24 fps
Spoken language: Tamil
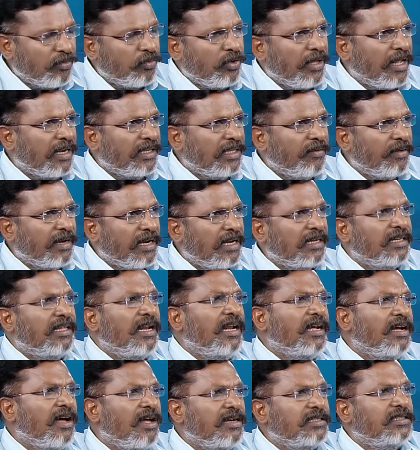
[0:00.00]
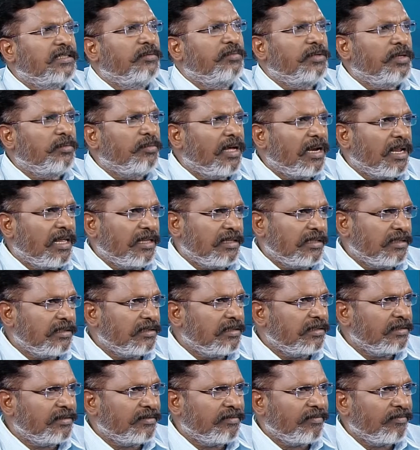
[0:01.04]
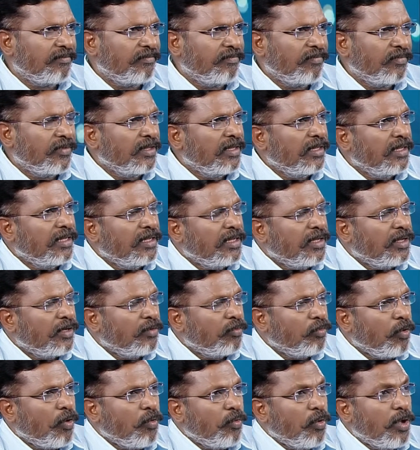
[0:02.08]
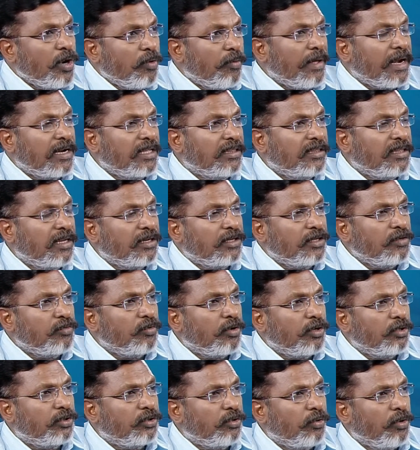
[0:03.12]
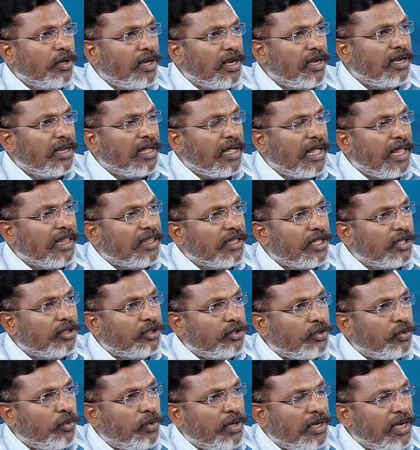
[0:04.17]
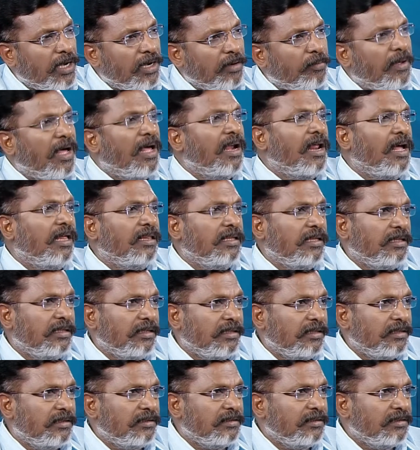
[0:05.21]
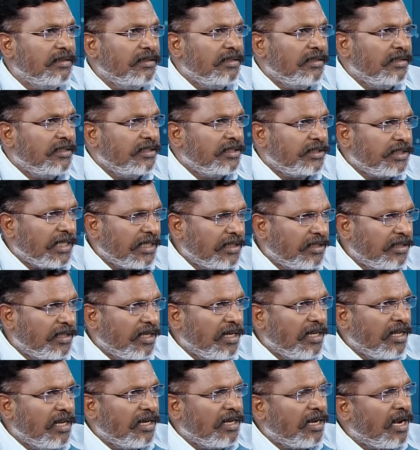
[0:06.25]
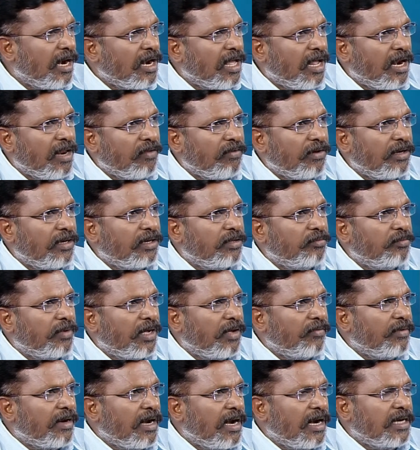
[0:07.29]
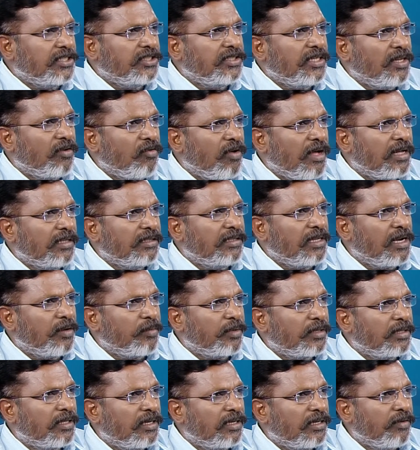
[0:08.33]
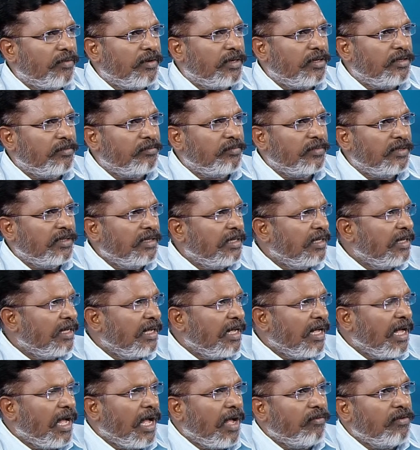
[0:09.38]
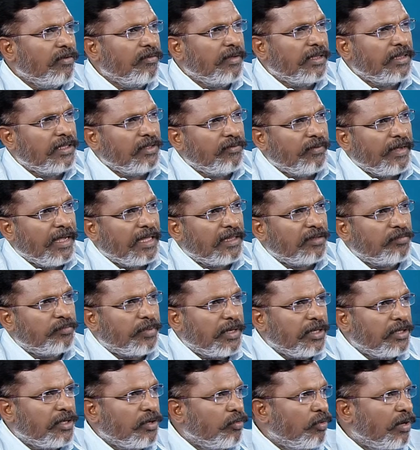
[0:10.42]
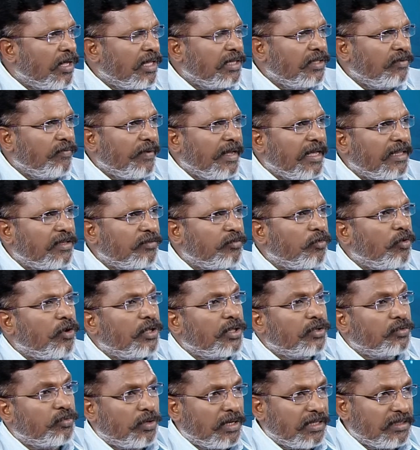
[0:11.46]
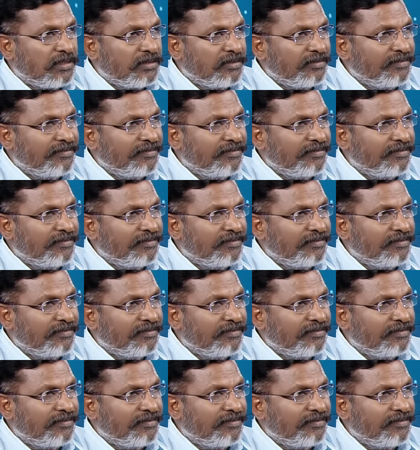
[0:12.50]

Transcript: உயர்ந்தவர் என்கிற கான்செப்ட் மாறாதது ஒவ்வொரு வர்ணத்திற்கும் ஒரு தொழில் அந்த தொழில் மாறாதது சத்திரியன் நாடாள வேண்டும் அவன் ஆட்சி நிர்வாகத்தில் அமர்ந்திருக்க வேண்டும் அவன் வந்து வேதம் படிக்கக்கூடாது வேதம் ஓதக்கூடாது